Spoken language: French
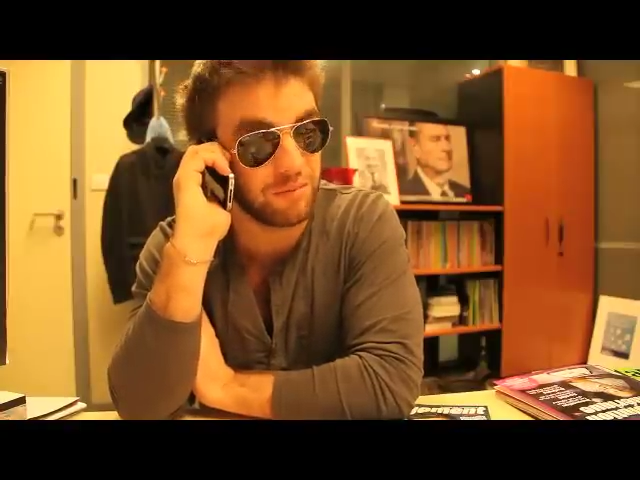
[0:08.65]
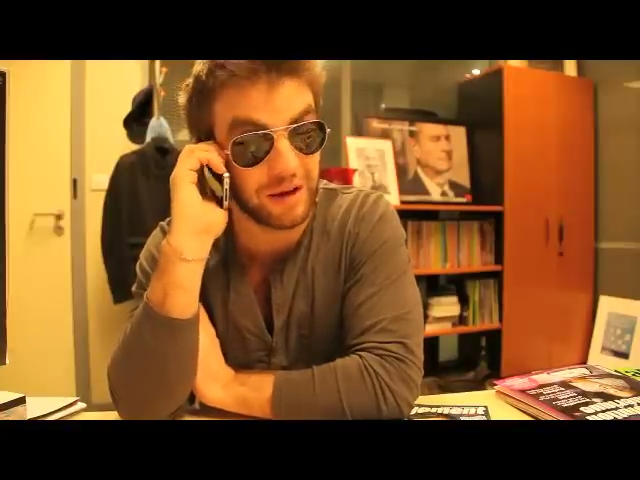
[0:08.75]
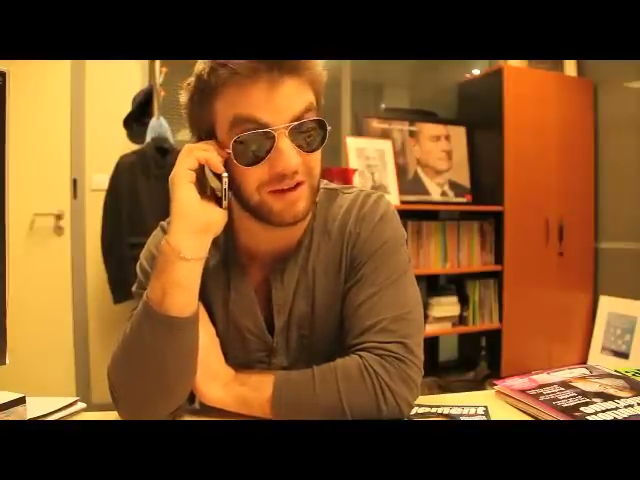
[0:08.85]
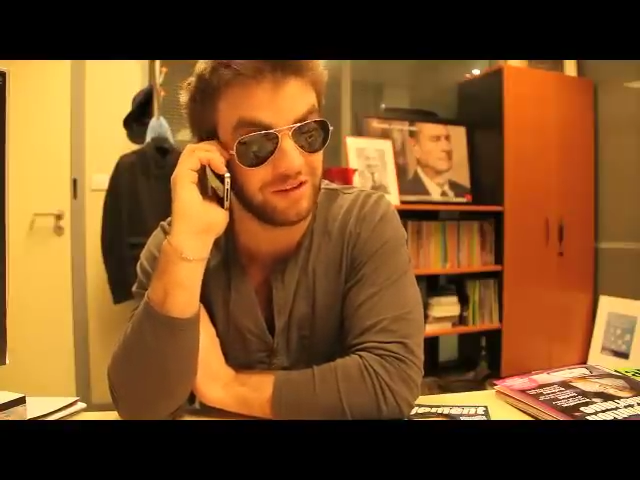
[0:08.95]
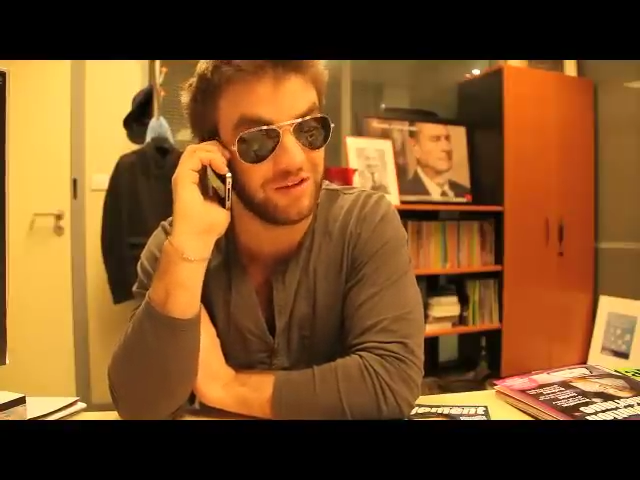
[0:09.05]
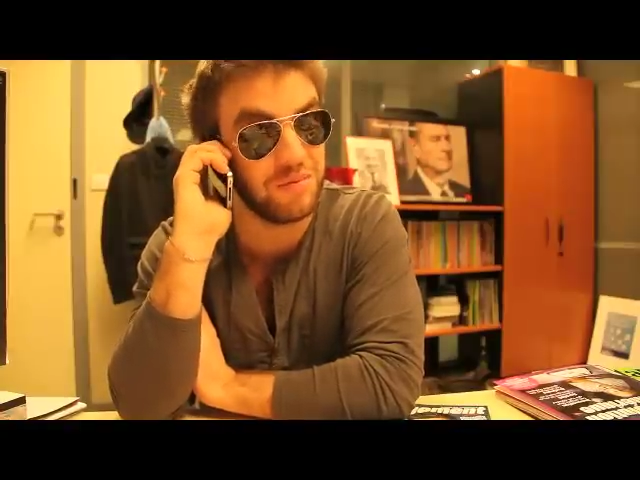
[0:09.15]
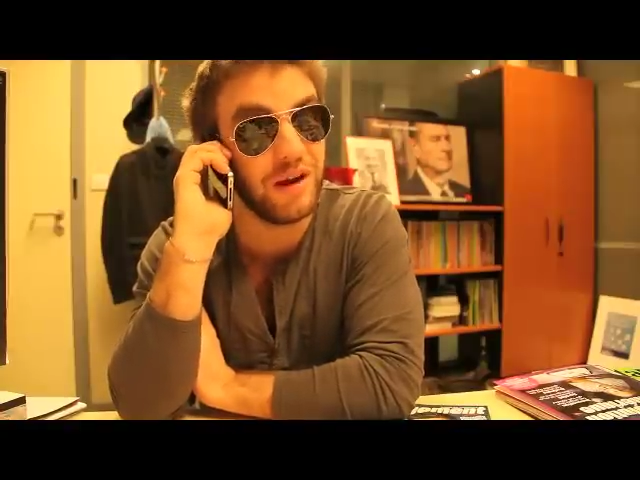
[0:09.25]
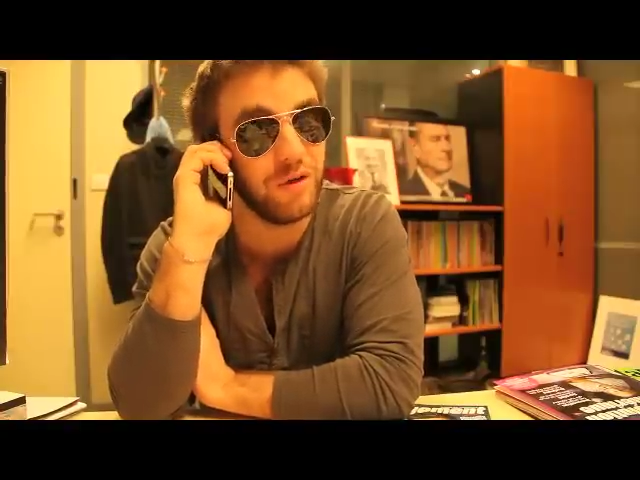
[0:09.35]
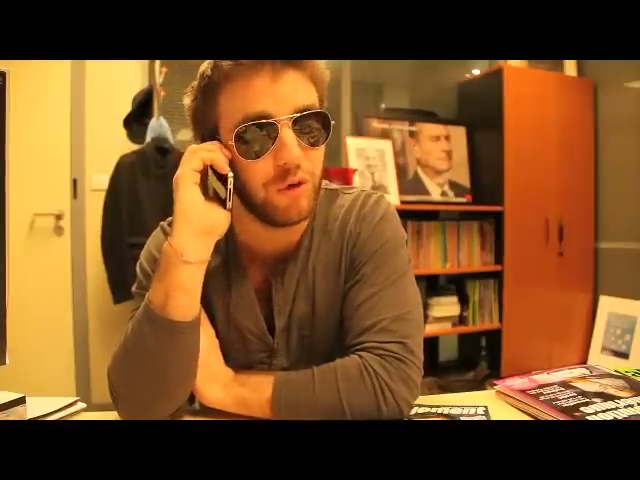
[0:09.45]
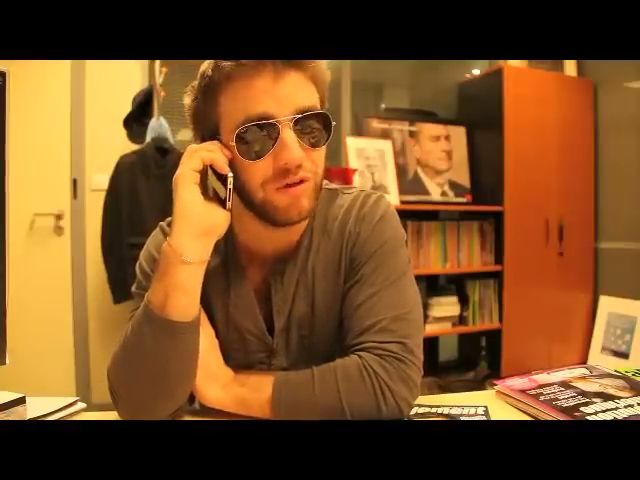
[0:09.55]
Bah, j'ai
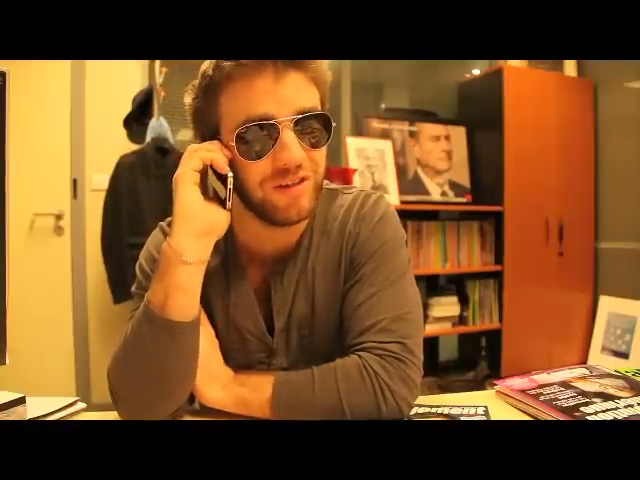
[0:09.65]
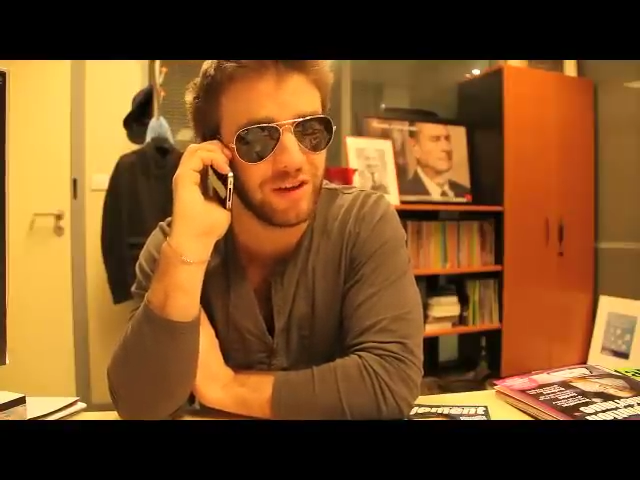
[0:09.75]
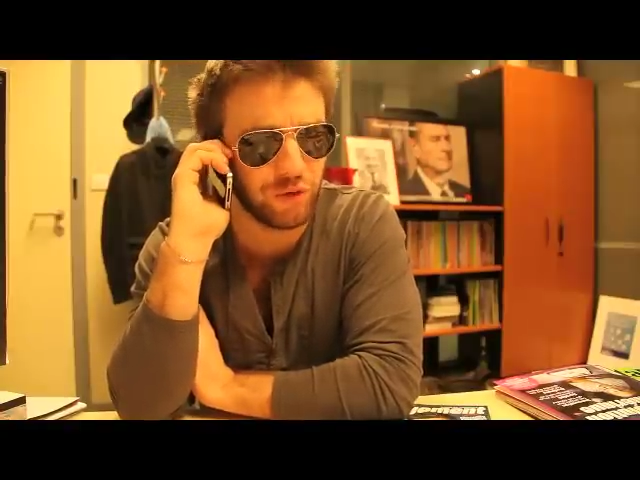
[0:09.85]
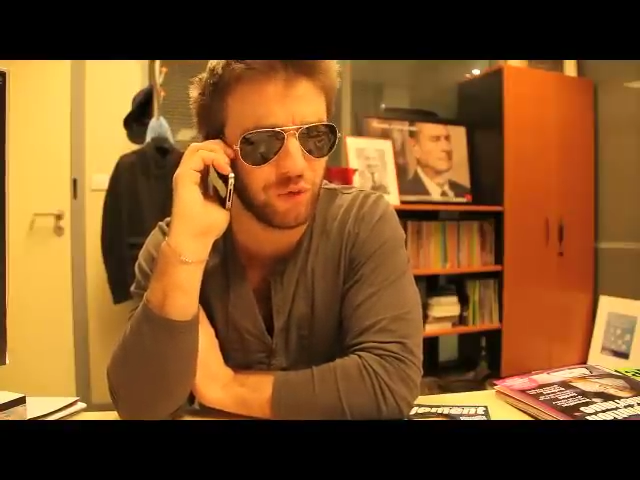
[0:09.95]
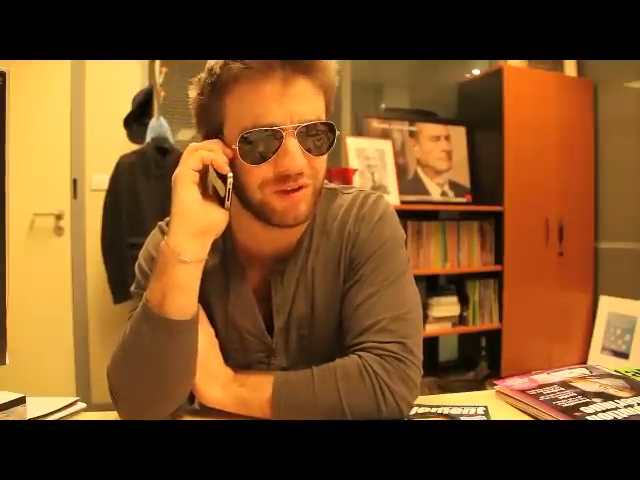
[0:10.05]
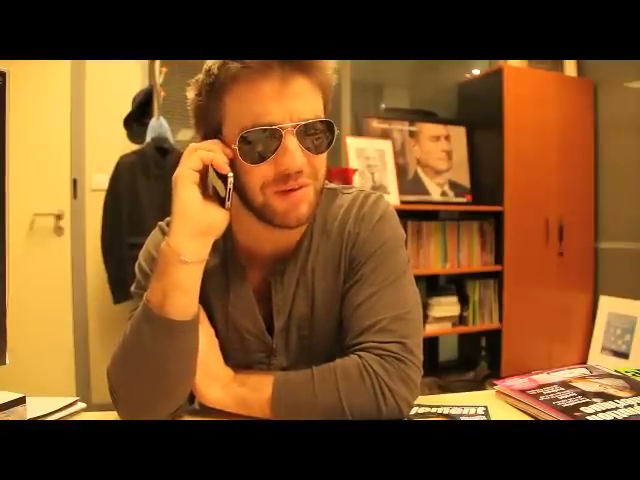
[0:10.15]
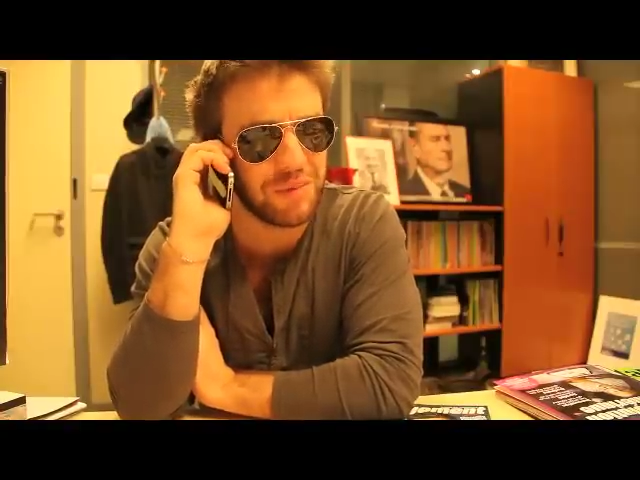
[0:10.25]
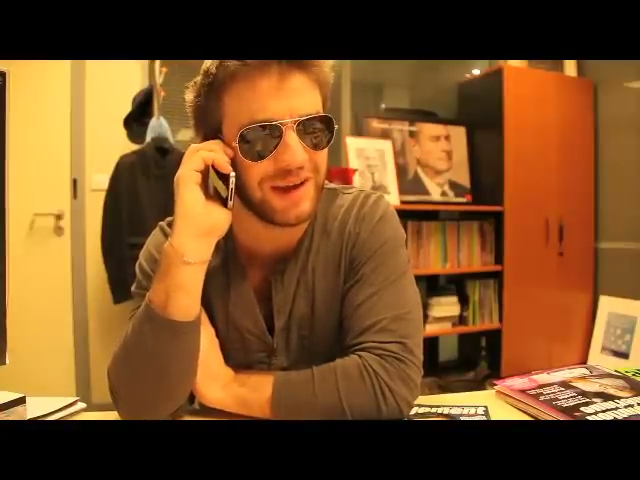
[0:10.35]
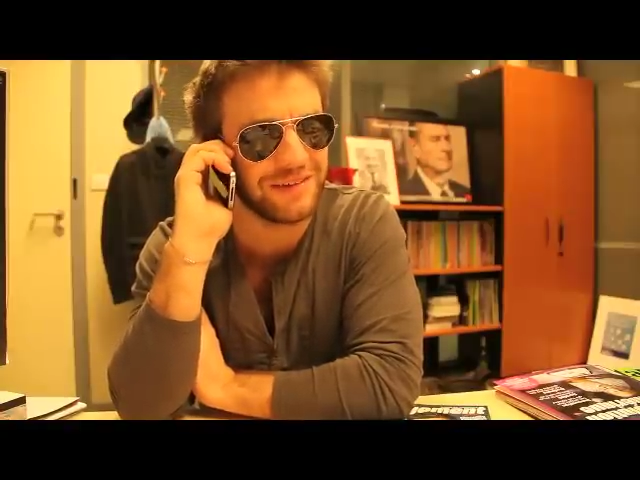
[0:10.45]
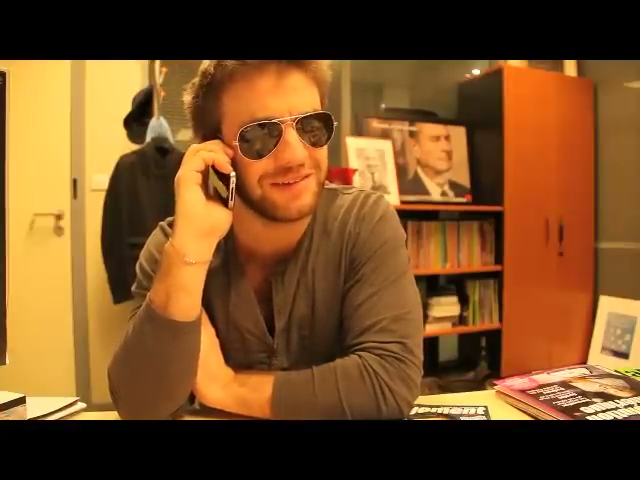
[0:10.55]
bien le dossier tout est
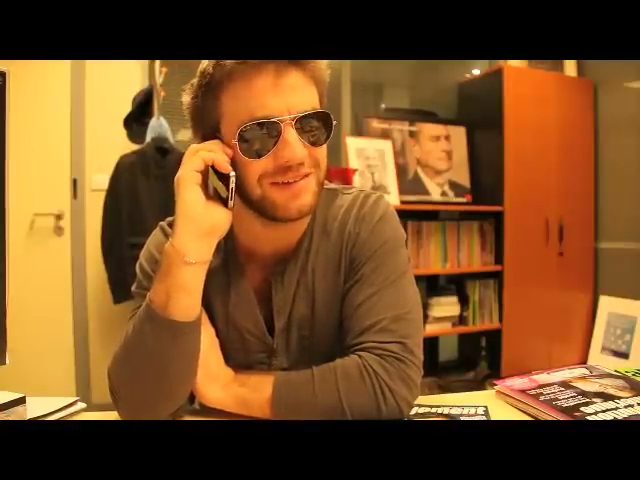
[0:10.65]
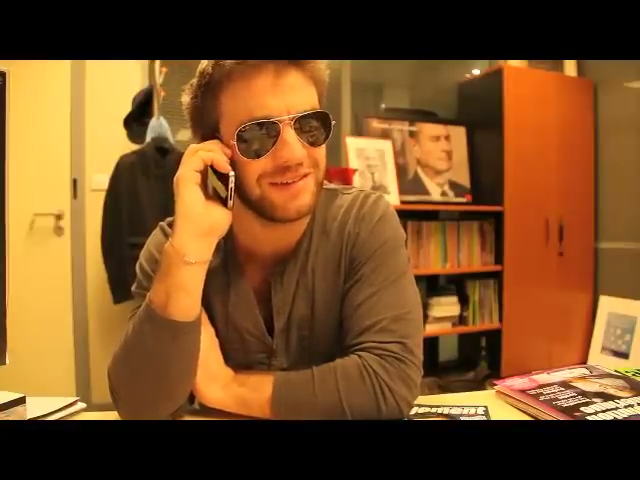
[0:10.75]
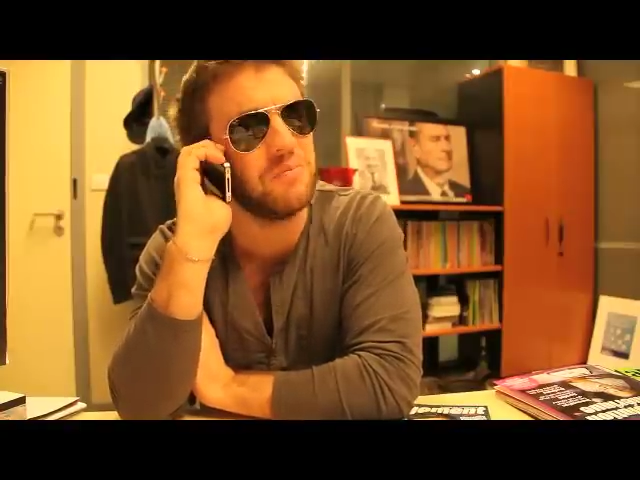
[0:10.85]
prêt.